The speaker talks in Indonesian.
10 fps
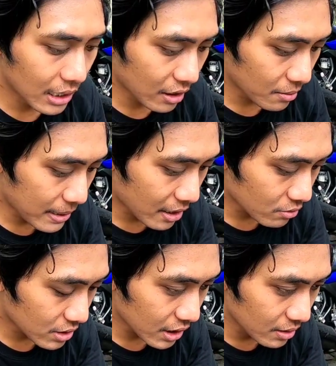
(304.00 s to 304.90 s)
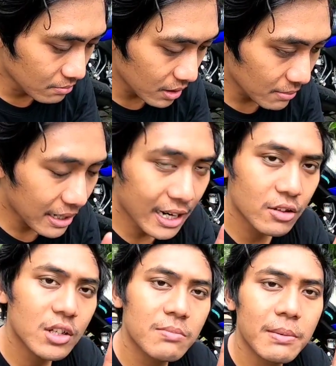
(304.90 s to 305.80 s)
kalau baru sih
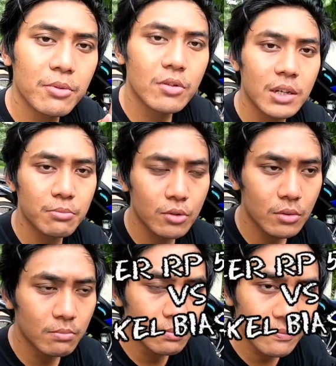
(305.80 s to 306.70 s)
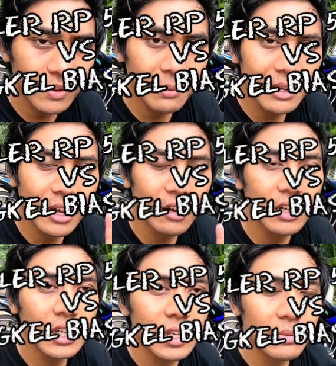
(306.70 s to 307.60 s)
550 ribu tapi kalau
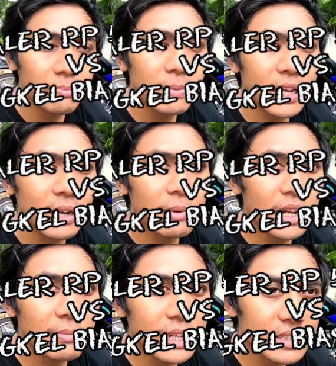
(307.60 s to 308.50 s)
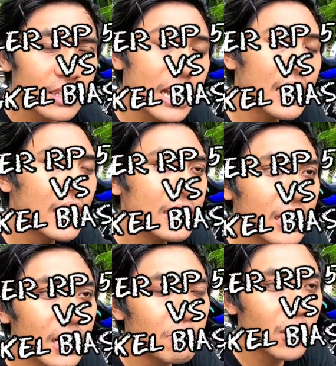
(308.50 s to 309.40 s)
di bengkel-bengkel biasa cari aja
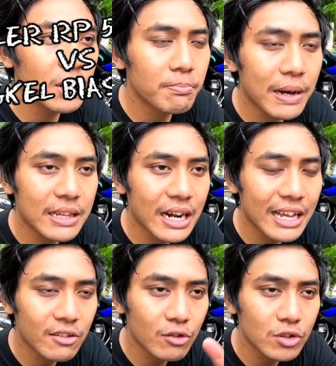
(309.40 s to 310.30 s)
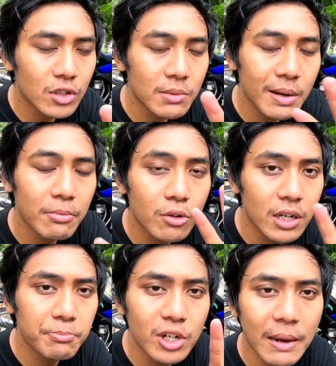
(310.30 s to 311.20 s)
lah mungkin 450
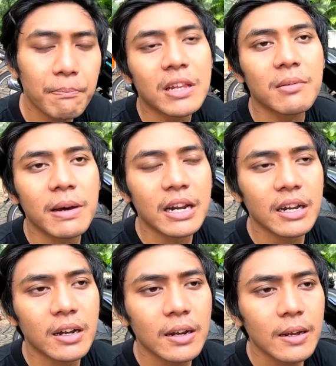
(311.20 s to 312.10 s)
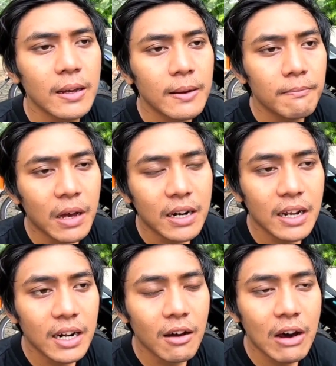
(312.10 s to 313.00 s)
ribu dapat kemarin ada
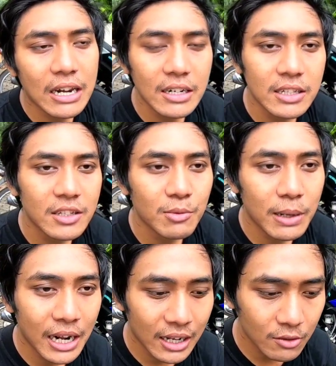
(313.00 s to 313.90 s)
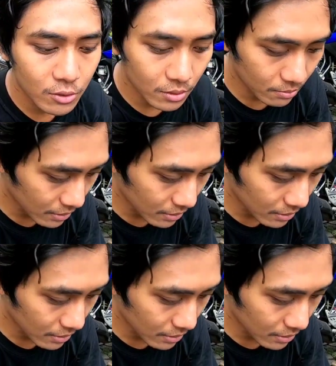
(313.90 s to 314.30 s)
yang nawarin sih temen aku